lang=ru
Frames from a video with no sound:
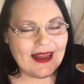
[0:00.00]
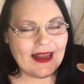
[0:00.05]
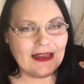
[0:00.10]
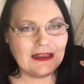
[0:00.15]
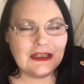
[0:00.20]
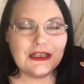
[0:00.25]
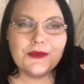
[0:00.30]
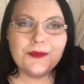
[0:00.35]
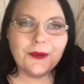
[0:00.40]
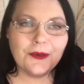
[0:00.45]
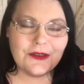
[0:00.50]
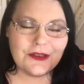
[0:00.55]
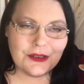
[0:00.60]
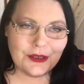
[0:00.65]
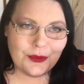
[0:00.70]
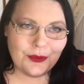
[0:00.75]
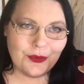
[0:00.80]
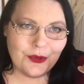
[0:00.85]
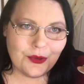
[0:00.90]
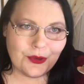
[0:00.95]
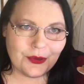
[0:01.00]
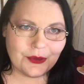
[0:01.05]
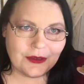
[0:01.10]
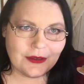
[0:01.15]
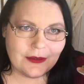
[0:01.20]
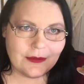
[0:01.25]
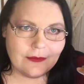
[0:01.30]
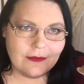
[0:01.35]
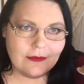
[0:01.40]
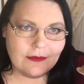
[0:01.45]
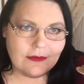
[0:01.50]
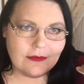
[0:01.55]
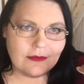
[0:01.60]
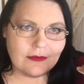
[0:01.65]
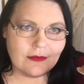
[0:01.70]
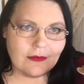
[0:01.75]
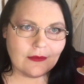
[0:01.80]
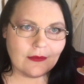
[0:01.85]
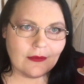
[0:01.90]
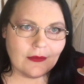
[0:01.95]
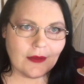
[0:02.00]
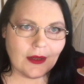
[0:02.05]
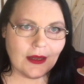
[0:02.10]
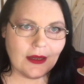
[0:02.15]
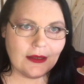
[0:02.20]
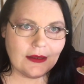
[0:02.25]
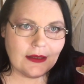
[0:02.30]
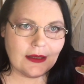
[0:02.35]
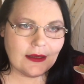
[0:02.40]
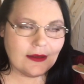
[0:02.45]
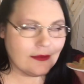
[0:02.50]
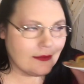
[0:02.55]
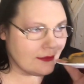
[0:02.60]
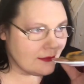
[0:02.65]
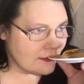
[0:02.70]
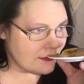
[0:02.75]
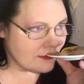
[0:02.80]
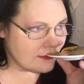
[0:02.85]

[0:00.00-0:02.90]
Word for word: это не просто мед, это,